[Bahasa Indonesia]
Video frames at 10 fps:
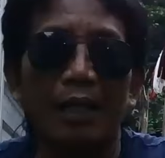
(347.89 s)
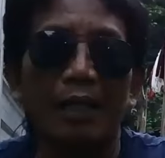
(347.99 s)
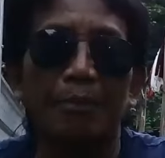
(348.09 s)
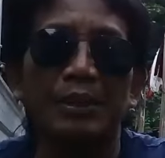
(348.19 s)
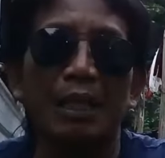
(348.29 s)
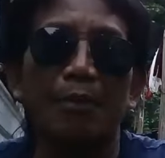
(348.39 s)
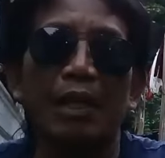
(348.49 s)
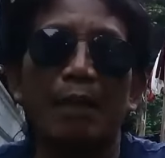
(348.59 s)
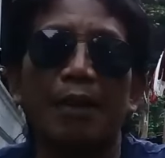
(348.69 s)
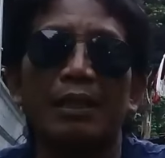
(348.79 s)
Anda bisa
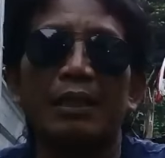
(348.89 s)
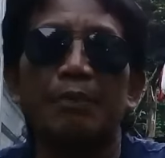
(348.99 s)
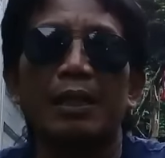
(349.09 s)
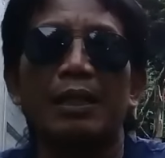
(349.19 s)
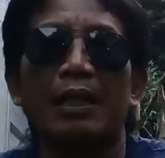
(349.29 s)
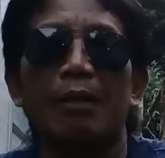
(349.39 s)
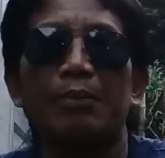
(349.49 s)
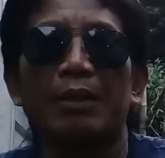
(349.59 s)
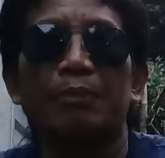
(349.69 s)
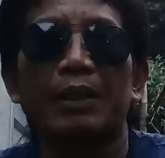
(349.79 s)
mengamati pada gambar